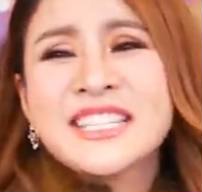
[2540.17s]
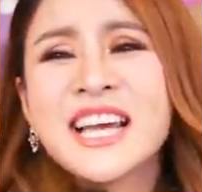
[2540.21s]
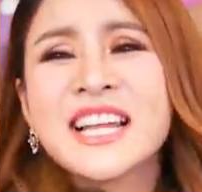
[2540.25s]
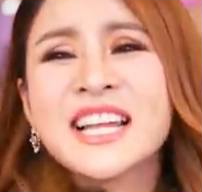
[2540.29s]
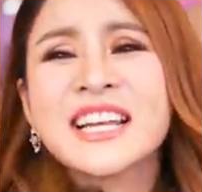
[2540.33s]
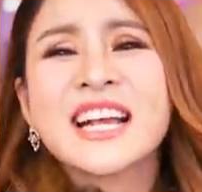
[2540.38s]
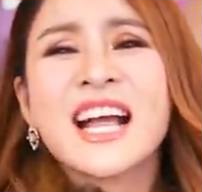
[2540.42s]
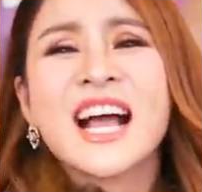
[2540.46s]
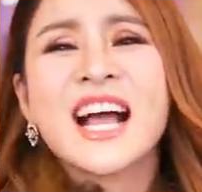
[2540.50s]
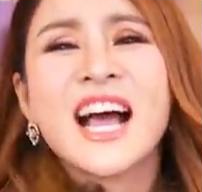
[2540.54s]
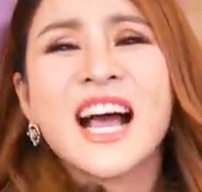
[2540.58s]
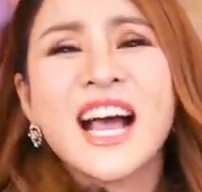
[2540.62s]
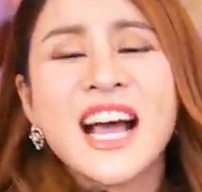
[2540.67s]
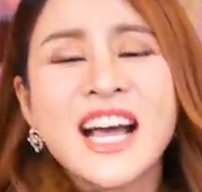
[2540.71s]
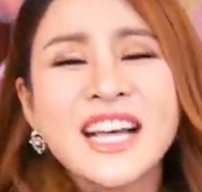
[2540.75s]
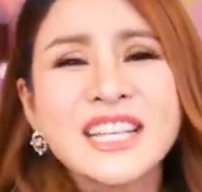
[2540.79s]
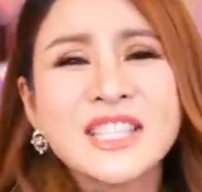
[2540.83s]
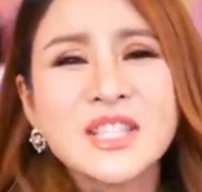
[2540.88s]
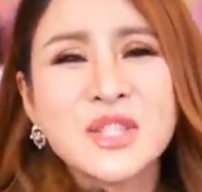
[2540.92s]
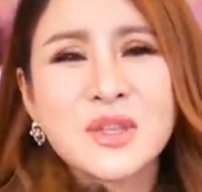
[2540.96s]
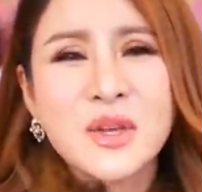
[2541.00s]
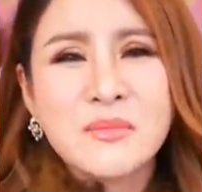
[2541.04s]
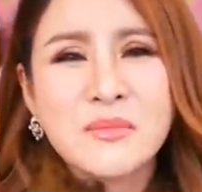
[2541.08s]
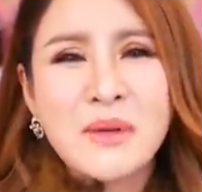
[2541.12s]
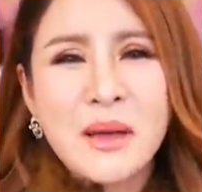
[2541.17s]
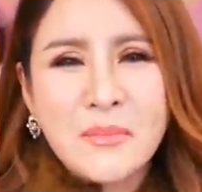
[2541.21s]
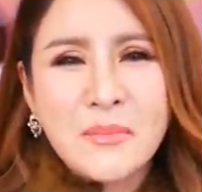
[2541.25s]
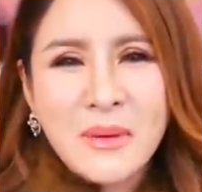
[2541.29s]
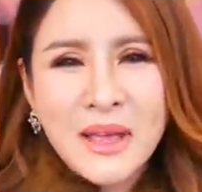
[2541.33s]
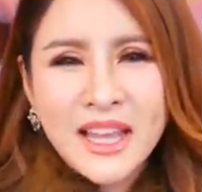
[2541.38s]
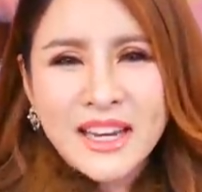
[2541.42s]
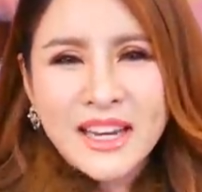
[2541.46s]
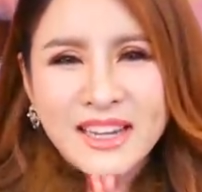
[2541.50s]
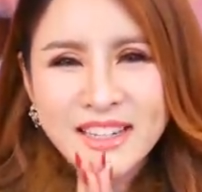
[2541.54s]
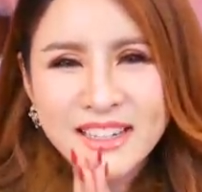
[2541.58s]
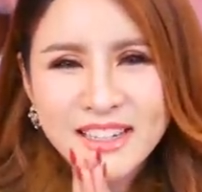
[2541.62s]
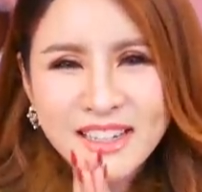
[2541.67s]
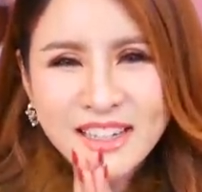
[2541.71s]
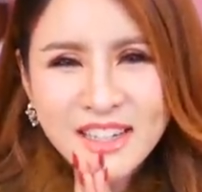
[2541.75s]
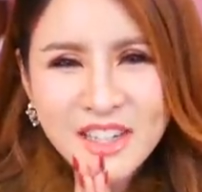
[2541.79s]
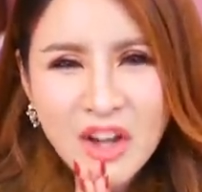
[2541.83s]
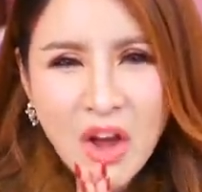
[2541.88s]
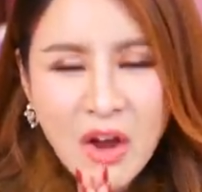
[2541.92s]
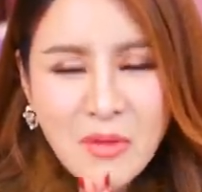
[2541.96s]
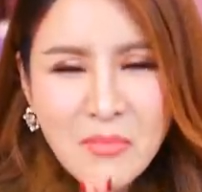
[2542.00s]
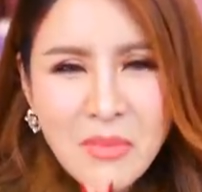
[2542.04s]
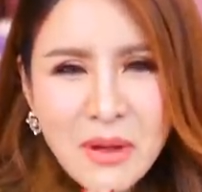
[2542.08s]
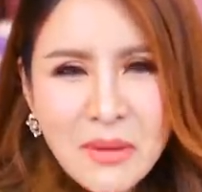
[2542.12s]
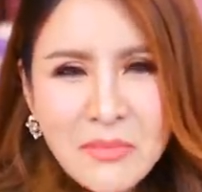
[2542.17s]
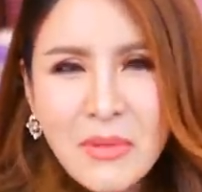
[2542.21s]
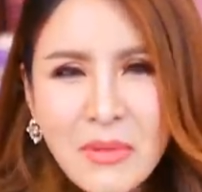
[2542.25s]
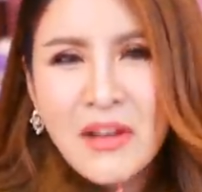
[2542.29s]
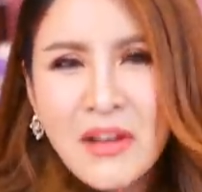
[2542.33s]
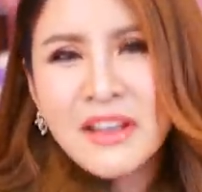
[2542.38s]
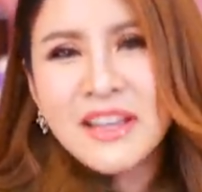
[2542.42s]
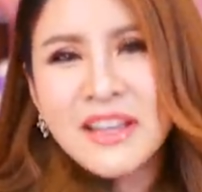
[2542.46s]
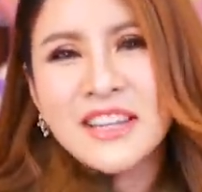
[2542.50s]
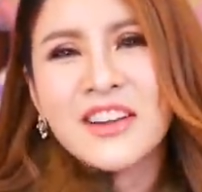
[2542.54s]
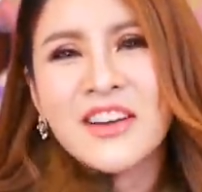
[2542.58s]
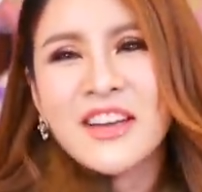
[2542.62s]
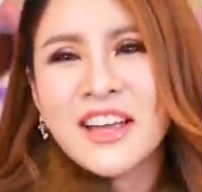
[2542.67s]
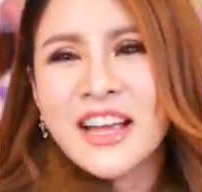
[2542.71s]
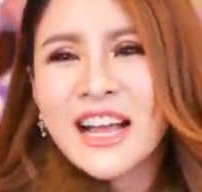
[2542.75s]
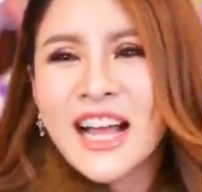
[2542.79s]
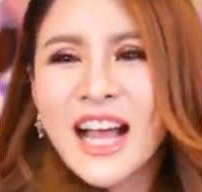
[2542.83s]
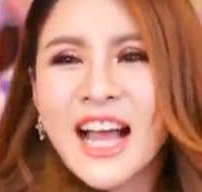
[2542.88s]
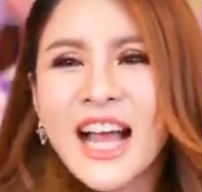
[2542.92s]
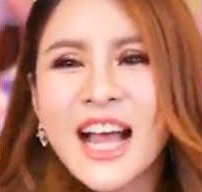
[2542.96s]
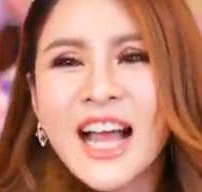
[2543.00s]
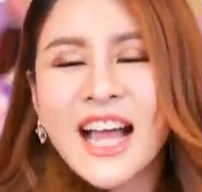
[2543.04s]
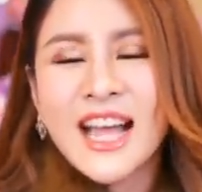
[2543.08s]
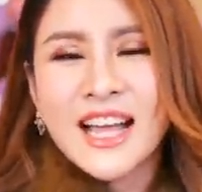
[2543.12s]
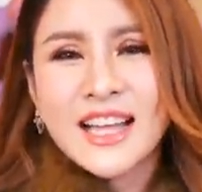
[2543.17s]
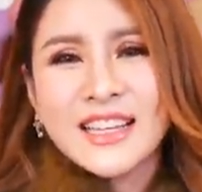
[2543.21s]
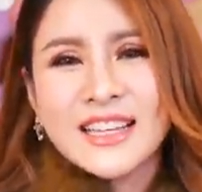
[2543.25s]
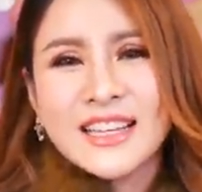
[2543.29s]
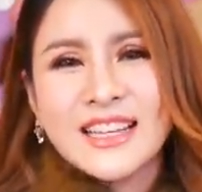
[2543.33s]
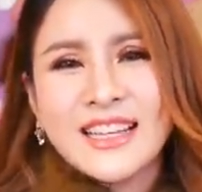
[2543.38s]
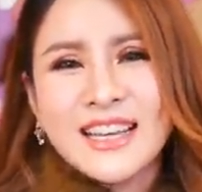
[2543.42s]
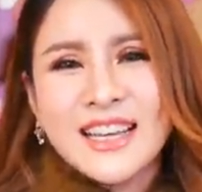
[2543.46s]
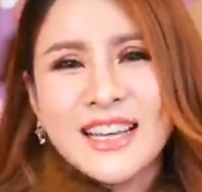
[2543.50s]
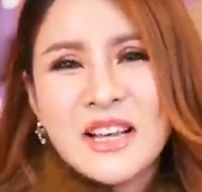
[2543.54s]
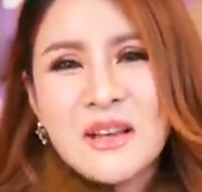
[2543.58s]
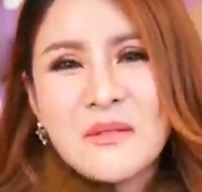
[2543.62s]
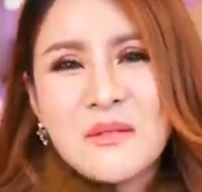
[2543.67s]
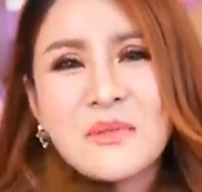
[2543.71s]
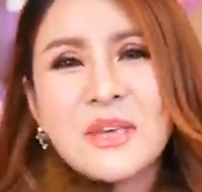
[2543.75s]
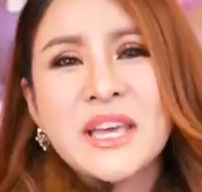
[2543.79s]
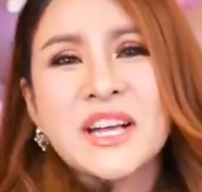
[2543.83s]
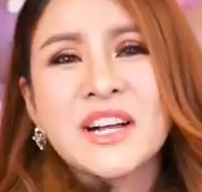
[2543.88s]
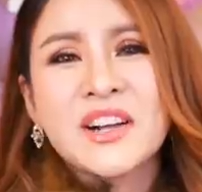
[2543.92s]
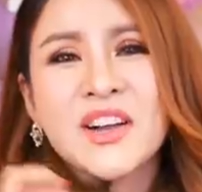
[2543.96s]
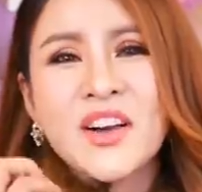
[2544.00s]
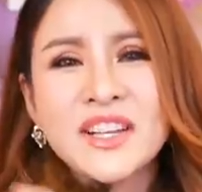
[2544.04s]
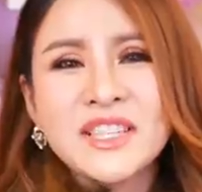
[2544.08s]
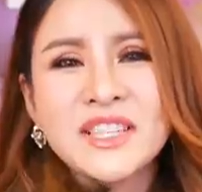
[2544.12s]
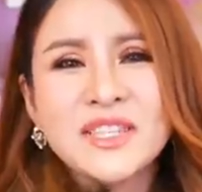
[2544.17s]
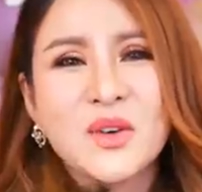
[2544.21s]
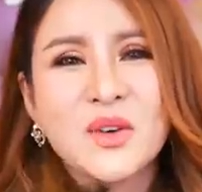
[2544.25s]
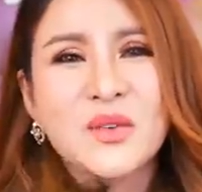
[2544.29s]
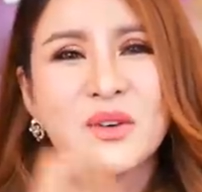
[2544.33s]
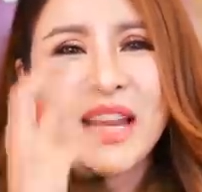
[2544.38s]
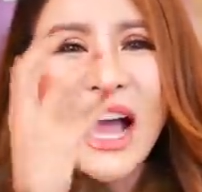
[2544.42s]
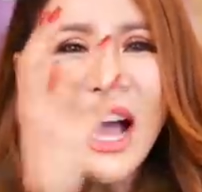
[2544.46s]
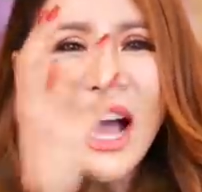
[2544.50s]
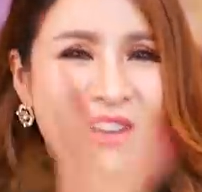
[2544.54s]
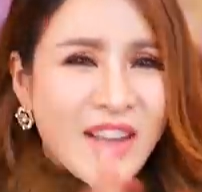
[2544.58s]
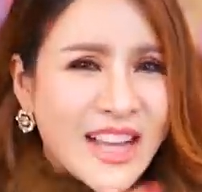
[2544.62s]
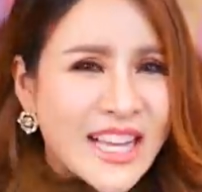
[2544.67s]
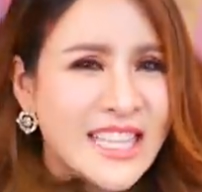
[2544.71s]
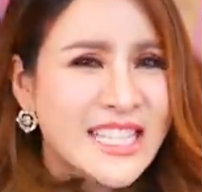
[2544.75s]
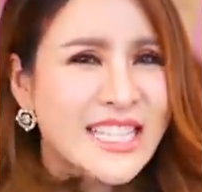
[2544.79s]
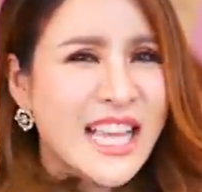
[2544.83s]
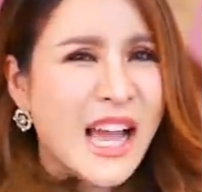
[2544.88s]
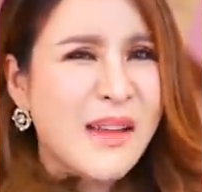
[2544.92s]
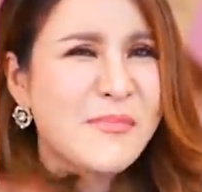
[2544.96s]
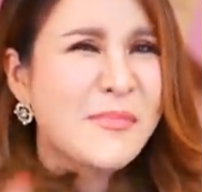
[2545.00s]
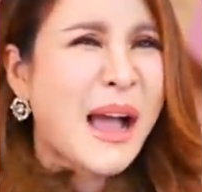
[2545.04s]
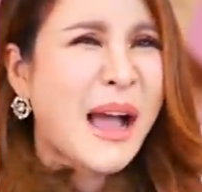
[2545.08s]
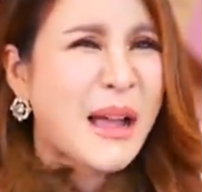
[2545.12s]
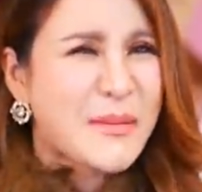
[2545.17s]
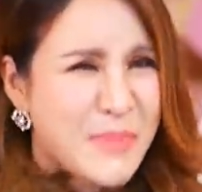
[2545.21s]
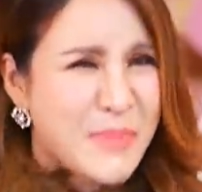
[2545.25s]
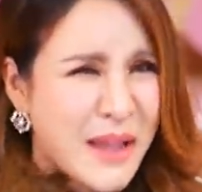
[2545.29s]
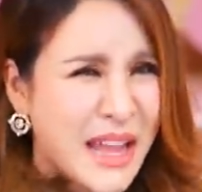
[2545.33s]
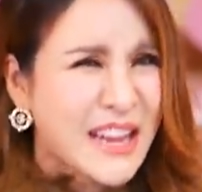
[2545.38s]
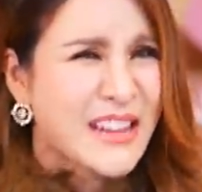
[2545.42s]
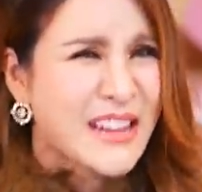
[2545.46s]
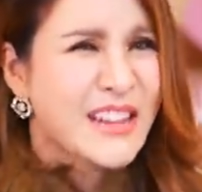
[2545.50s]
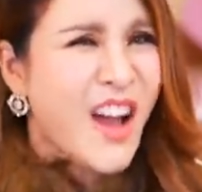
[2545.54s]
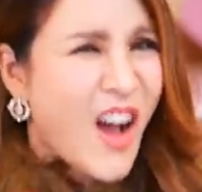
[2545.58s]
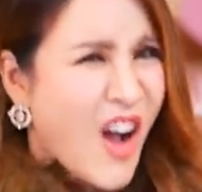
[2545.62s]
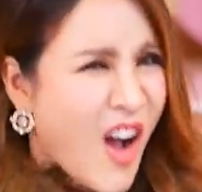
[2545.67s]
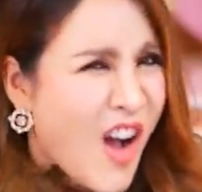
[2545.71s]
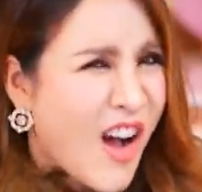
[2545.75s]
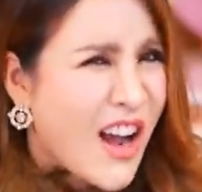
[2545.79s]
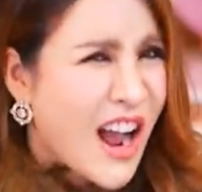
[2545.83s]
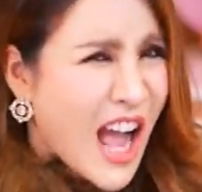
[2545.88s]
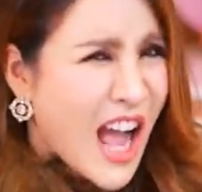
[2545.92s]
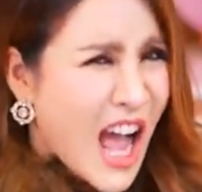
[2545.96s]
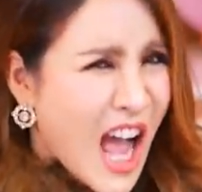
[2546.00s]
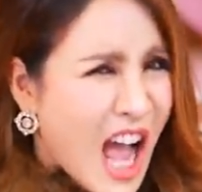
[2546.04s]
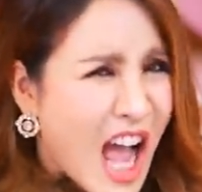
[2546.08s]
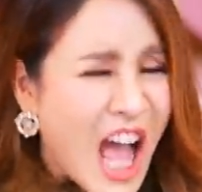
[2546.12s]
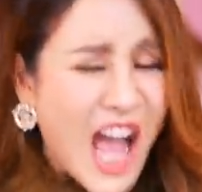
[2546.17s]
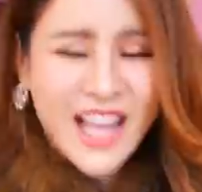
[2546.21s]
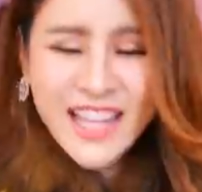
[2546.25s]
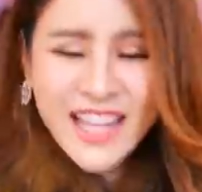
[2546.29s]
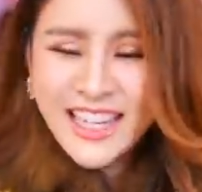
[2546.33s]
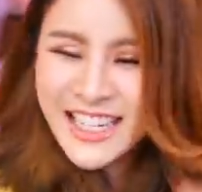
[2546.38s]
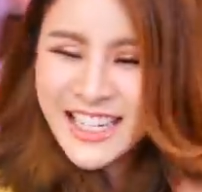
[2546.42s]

จันคะช่วยมาเพจน้องบ่อยๆหน่อยค่ะพี่ก้อยส่งดาวให้อาจารย์ผ่านเพจน้องค่ะ